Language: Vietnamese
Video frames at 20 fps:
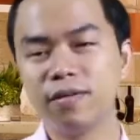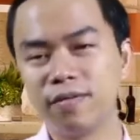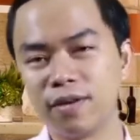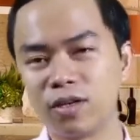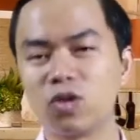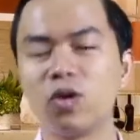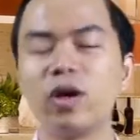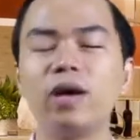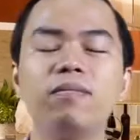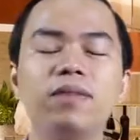và
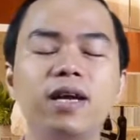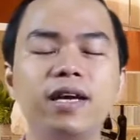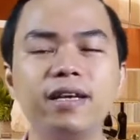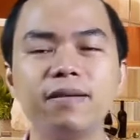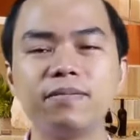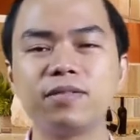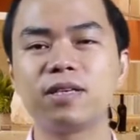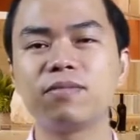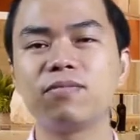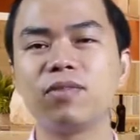thôi lấy
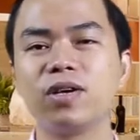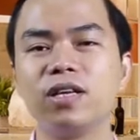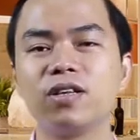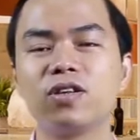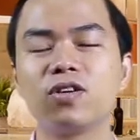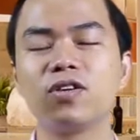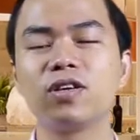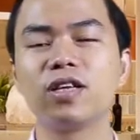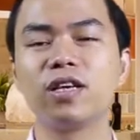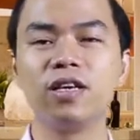500.000
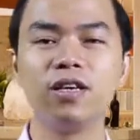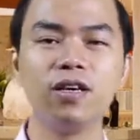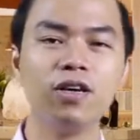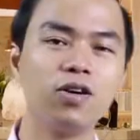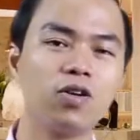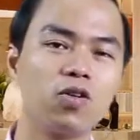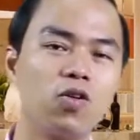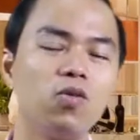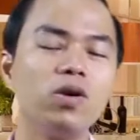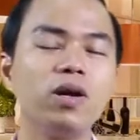thôi thì
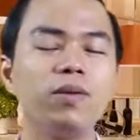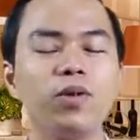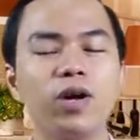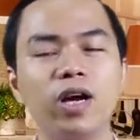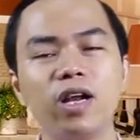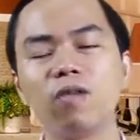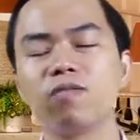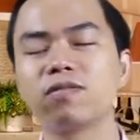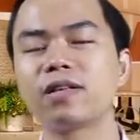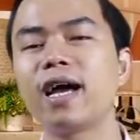cũng là một
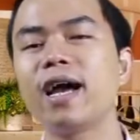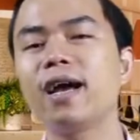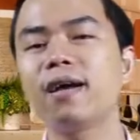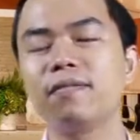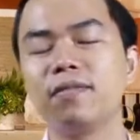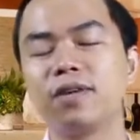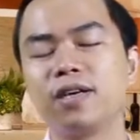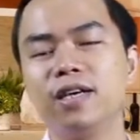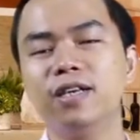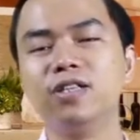cái động tác
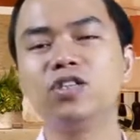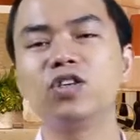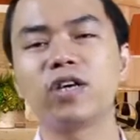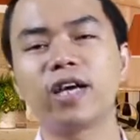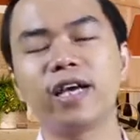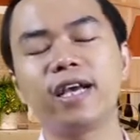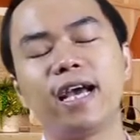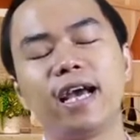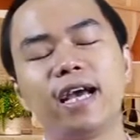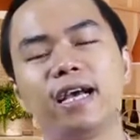mà khiến cho
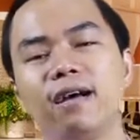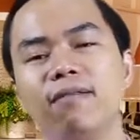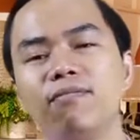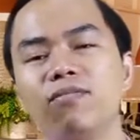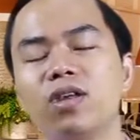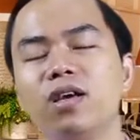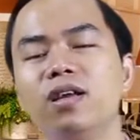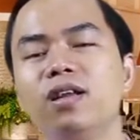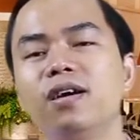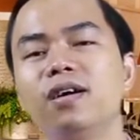khách hàng
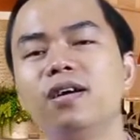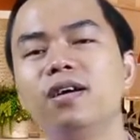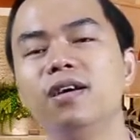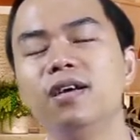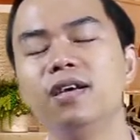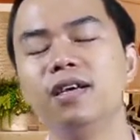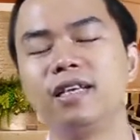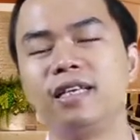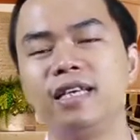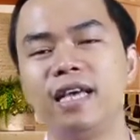cảm thấy là
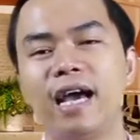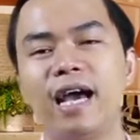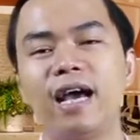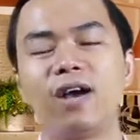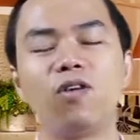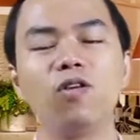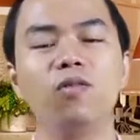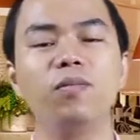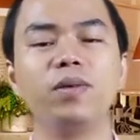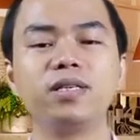nhà
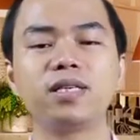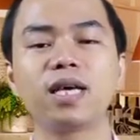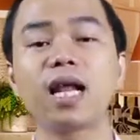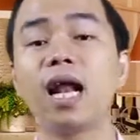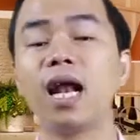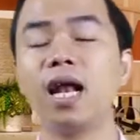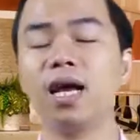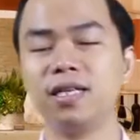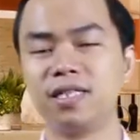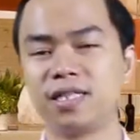hàng của mình rất
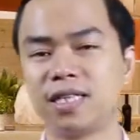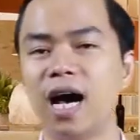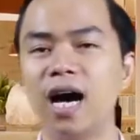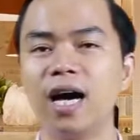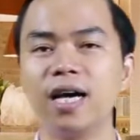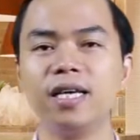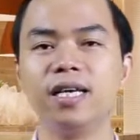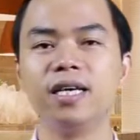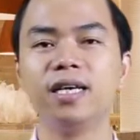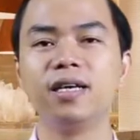là lời
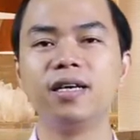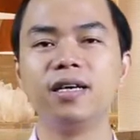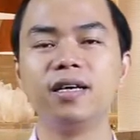sởi